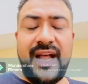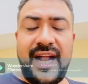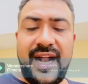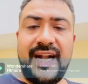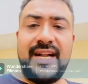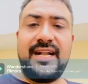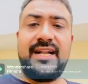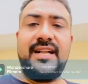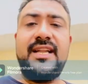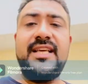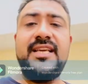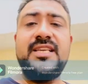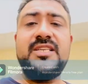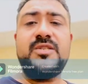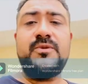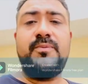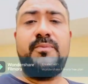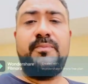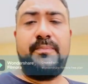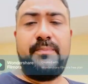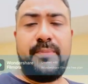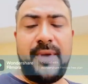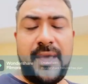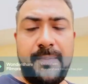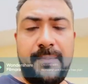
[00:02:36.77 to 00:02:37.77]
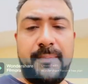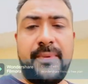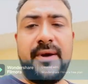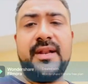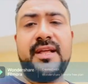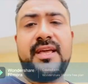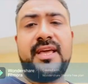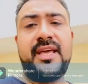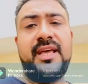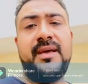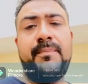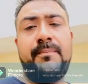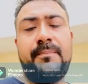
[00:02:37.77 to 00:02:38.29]
एटलीस्ट पेपर
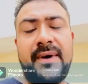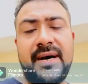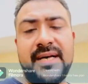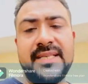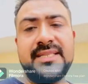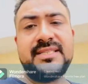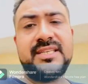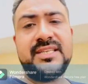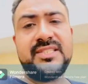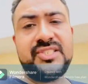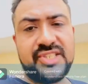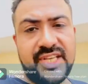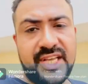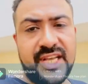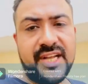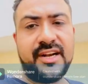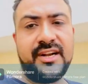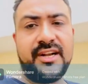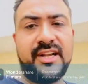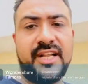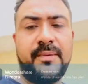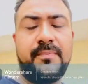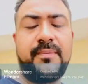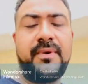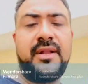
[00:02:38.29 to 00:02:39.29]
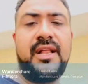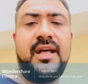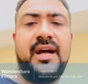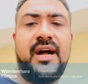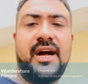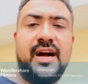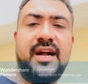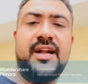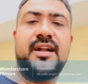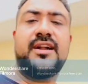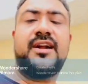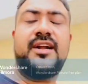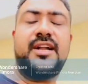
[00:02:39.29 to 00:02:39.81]
के पाँच से छः घंटे पहले
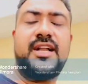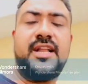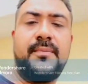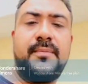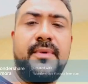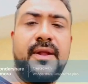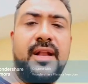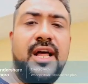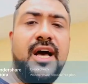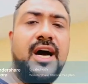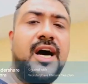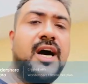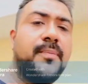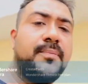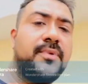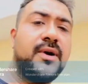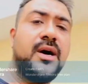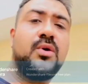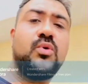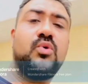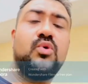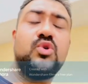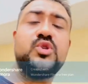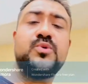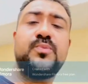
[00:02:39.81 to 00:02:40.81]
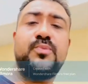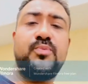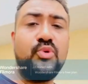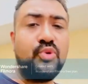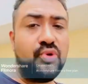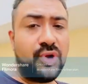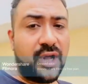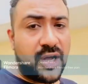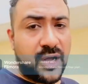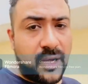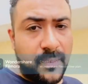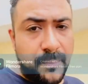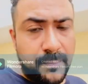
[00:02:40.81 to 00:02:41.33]
आठ घंटे पहले आपका कोर्स
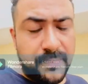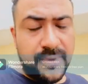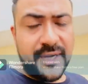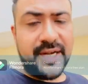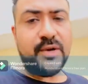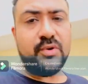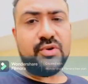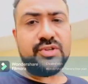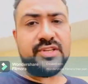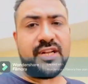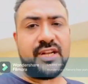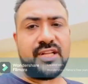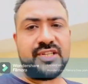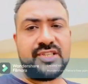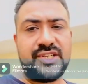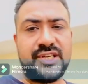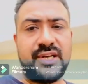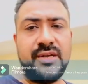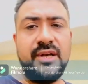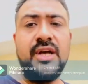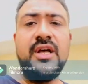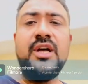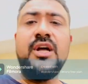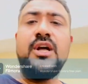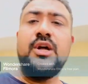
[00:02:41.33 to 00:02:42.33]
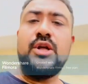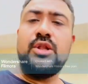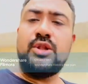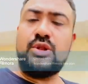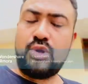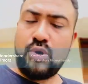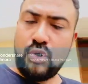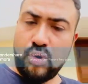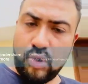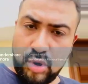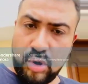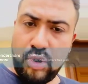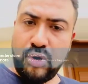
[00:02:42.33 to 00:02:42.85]
पूरा कंप्लीट हो जाना चाहिए
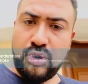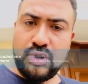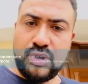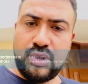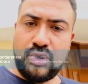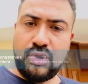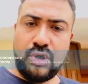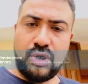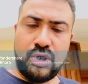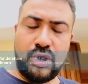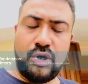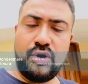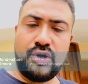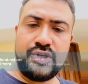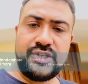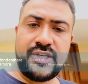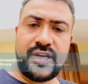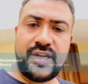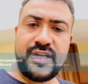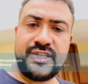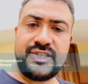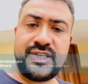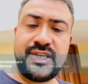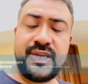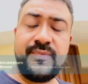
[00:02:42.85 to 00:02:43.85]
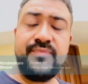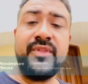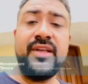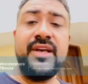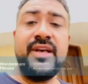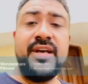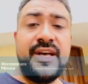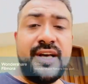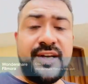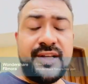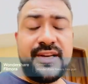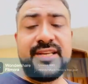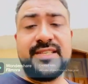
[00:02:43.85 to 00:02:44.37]
थोरो थोरो हो जाना चाहिए
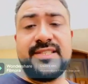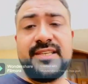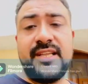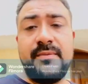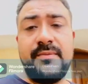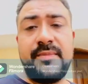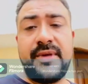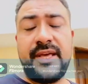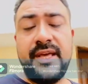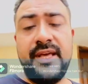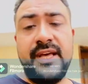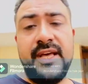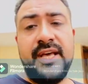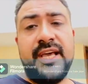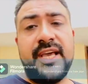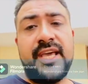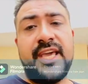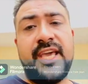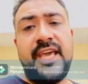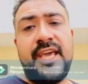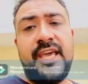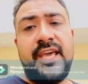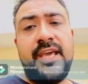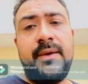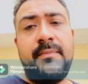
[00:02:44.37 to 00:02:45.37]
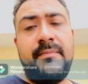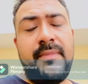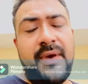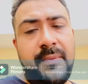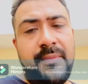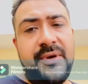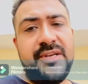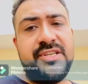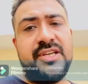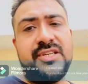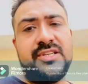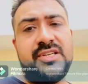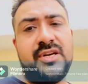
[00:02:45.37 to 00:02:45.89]
रीज़न बिंग कि मैं
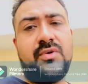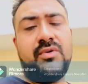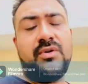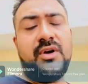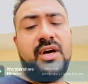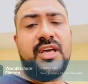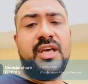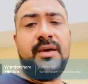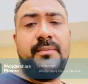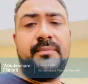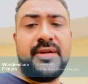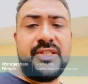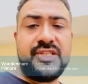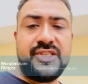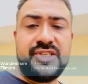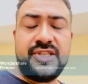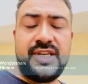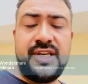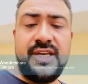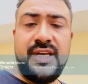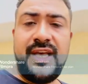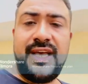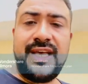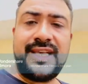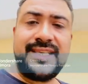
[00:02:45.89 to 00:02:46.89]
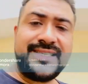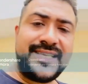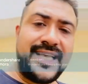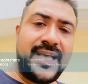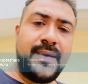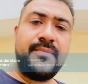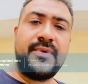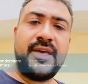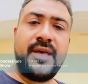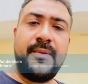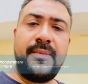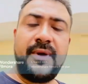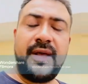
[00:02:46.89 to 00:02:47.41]
हमेशा चाहूँगा कि बच्चे
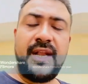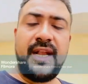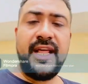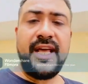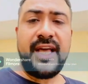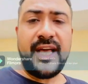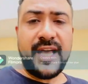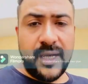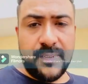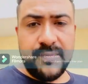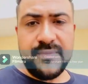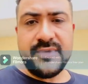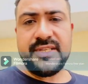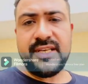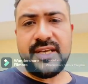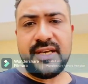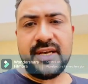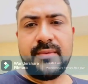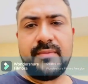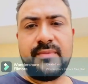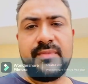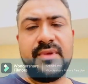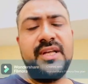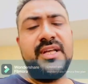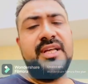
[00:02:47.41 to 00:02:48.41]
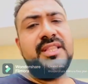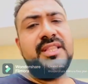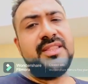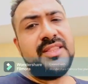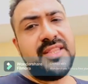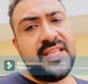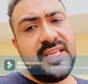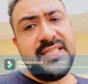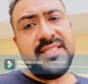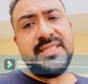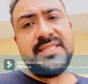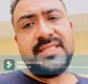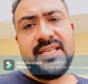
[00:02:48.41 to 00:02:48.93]
एग्ज़ाम के पहले कम से कम
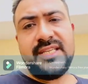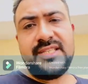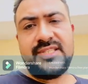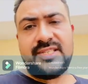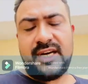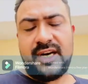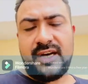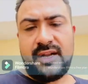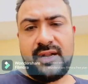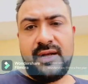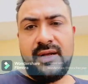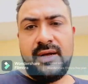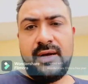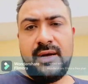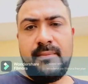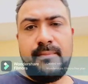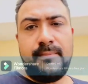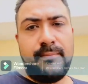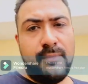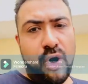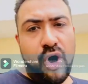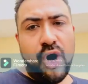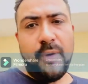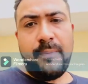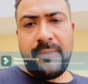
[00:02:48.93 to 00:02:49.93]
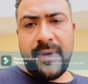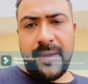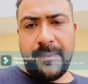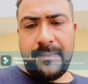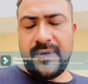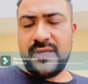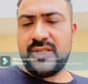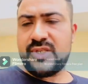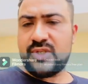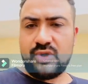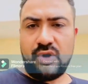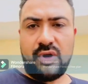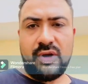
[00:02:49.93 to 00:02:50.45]
तीन से चार मॉक पेपर
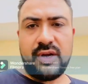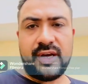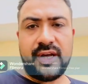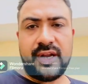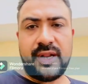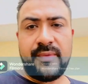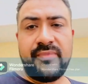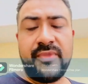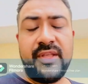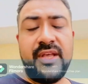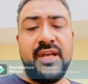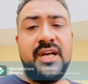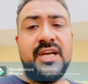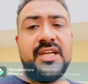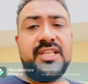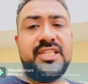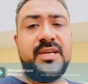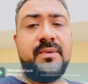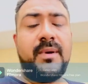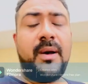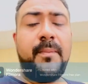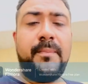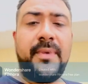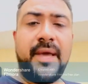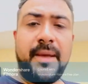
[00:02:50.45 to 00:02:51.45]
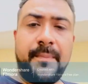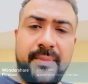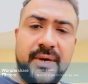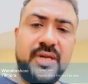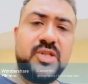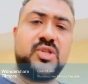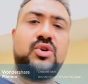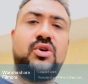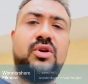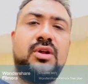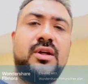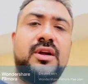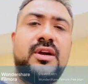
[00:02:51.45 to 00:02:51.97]
सॉल्व करें जब आप पेपर
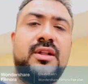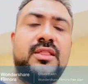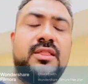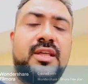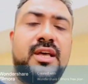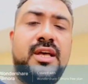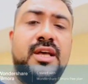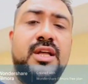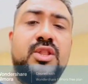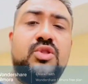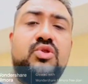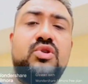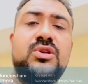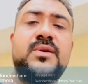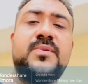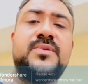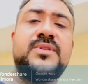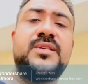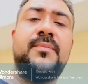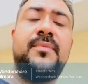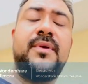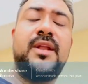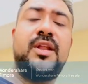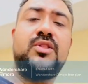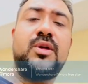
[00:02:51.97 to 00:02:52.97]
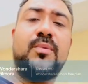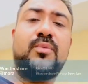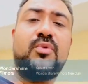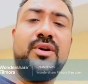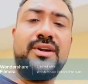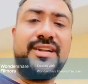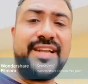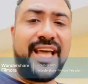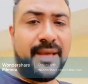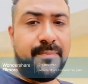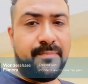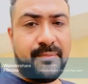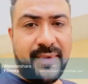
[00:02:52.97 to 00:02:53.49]
सॉल्व करते हैं तो सबसे पहले तो आपको
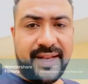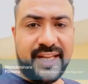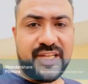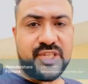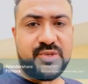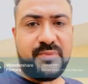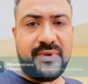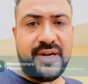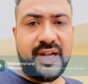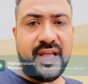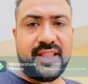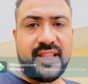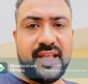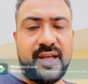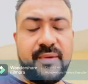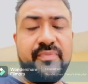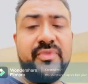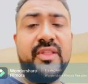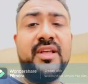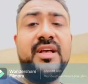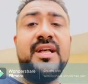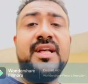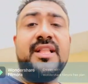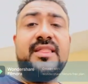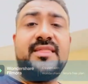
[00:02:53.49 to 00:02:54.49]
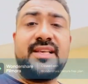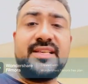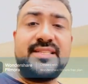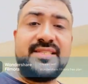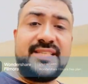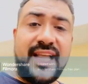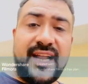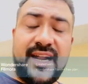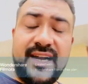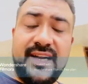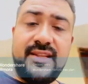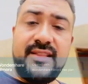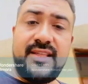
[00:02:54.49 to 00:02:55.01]
टाइम मैनेजमेंट आता है द
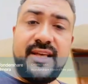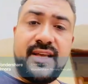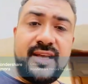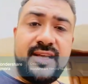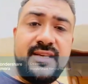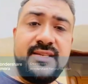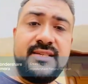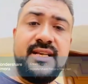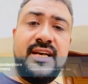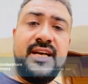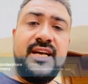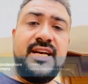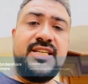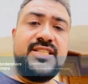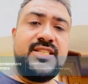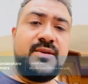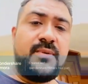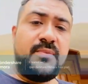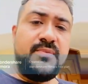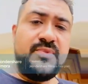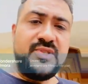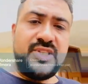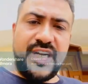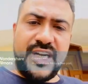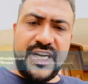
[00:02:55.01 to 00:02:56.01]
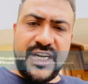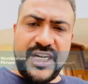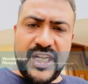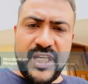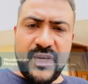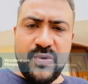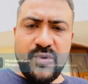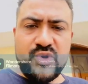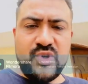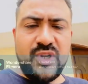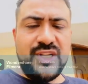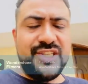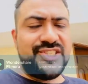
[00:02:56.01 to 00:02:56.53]
सेकेंड थिंग इज़ जब हम
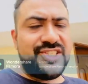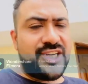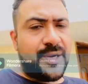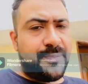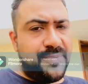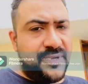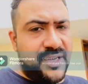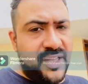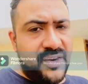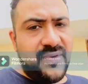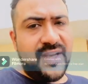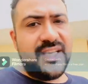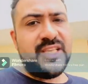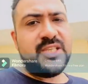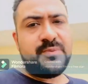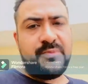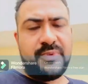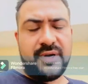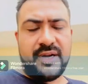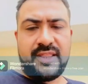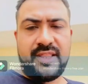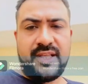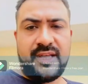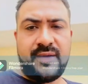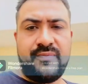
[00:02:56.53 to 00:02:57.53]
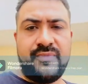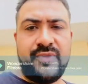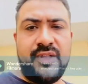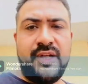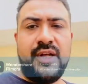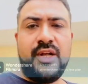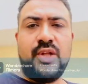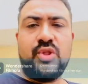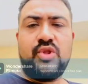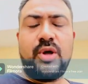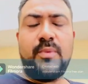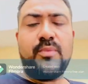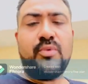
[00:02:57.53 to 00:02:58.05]
इंडिविजुअल चैप्टर वाइज पढ़ते
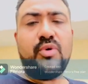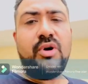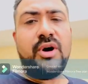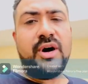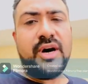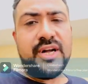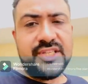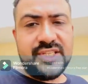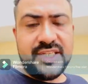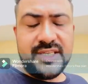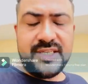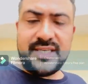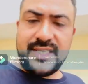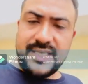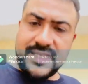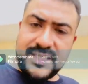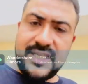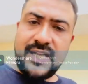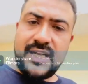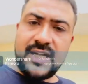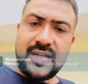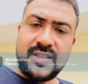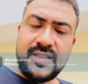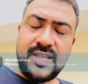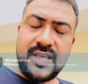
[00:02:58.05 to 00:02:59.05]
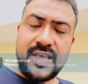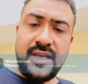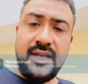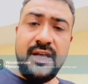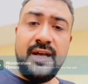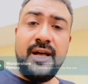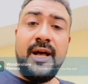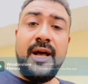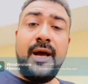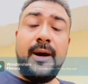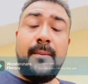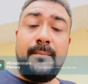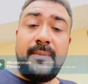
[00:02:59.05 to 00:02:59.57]
हैं तो हमको हर चीज़ ईजी लगती है
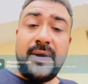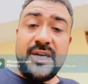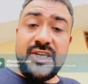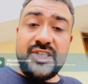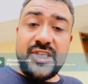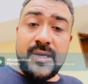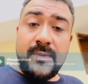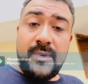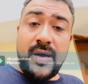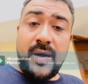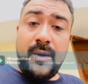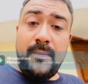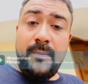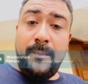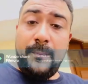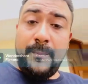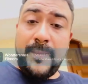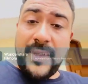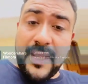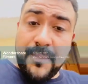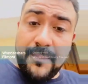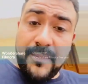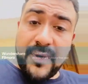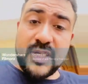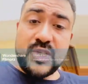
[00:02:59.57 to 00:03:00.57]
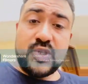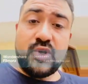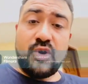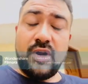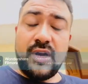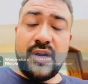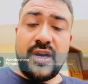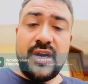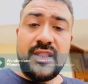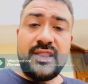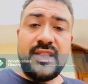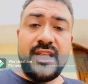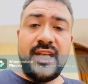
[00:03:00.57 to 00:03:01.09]
बट जब हम पेपर सॉल्व
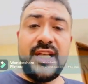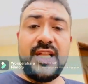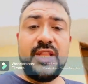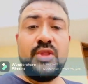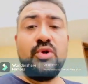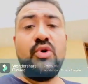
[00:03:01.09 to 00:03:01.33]
करते हैं